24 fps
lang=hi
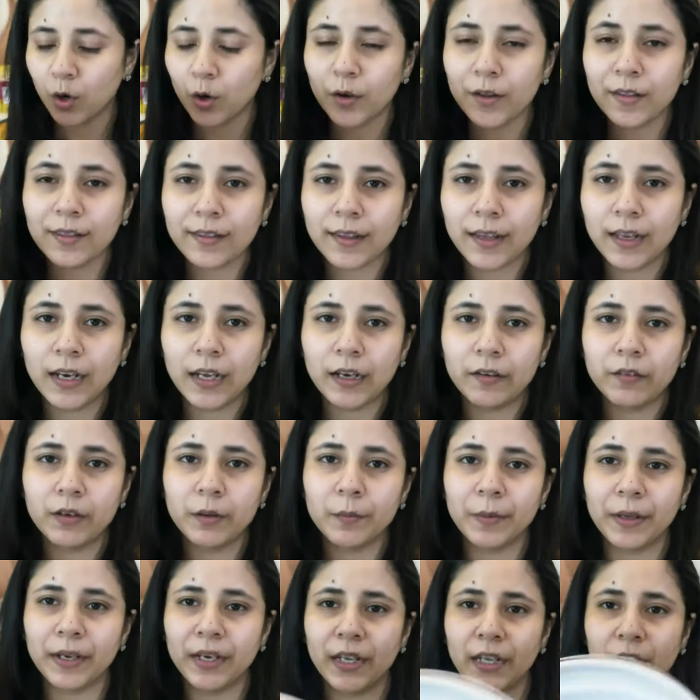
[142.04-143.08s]
उसके अलावा
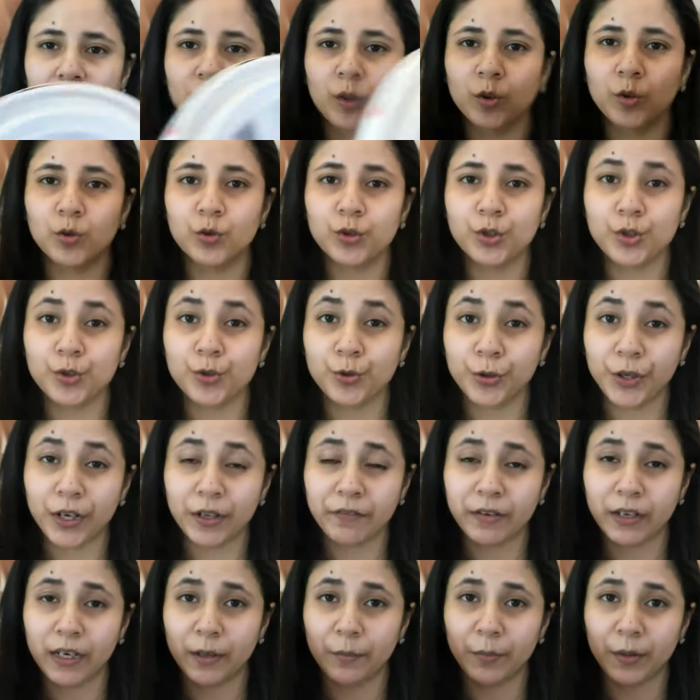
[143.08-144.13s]
मैंने ये दो छोटे
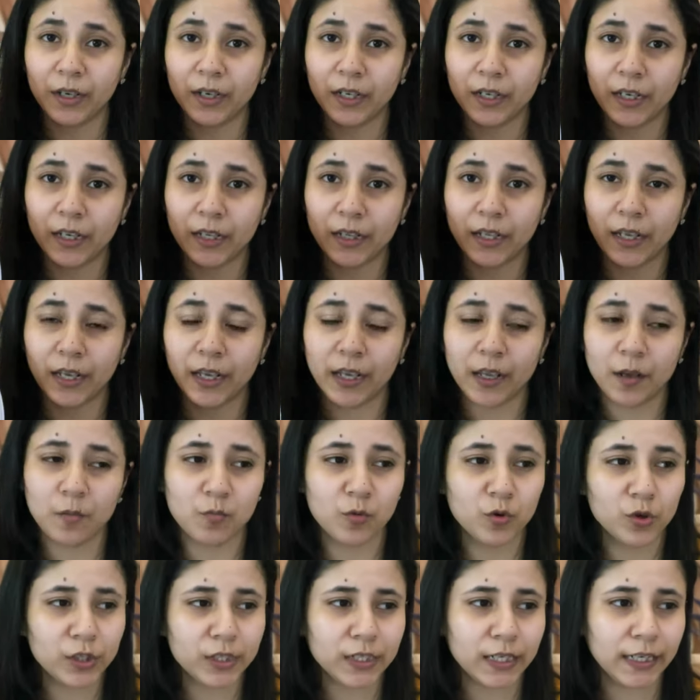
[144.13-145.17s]
वाले भी खरीदे हैं ये
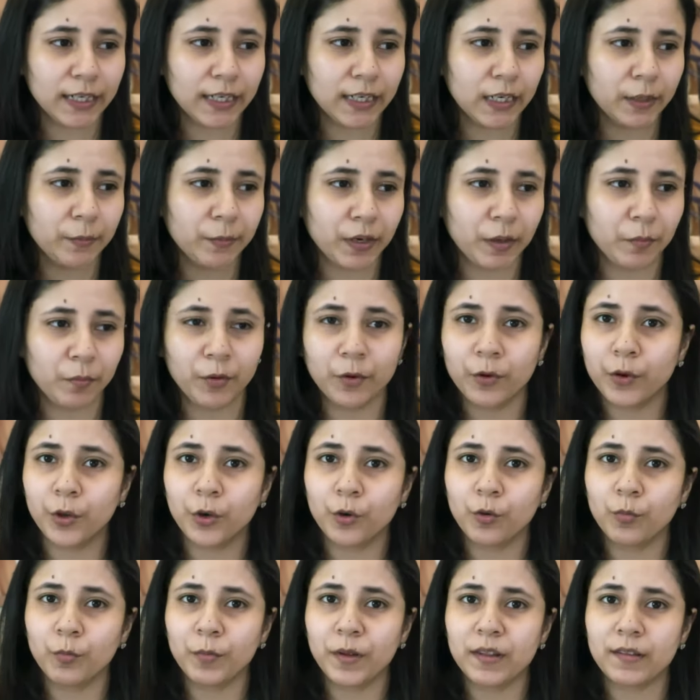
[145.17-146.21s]
मोस्ट लाइकली मेरे ब्यूटी
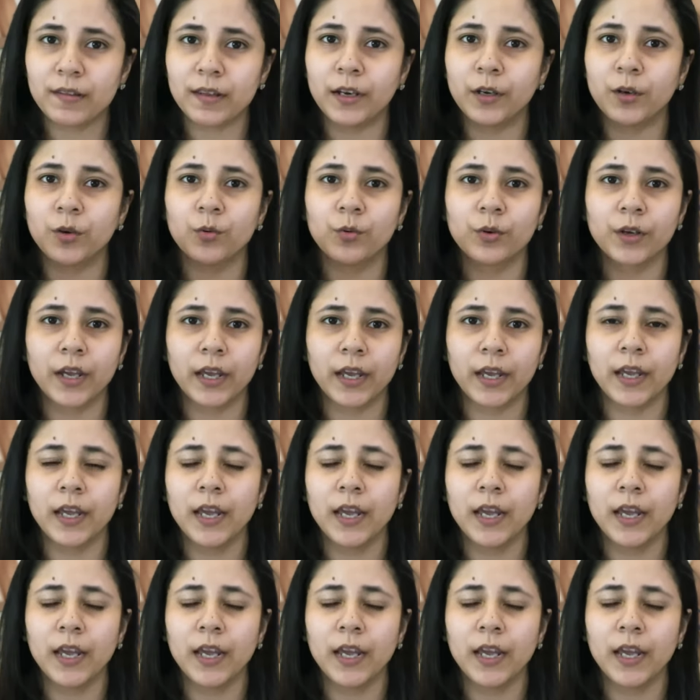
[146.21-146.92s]
रूम में सेट होंगे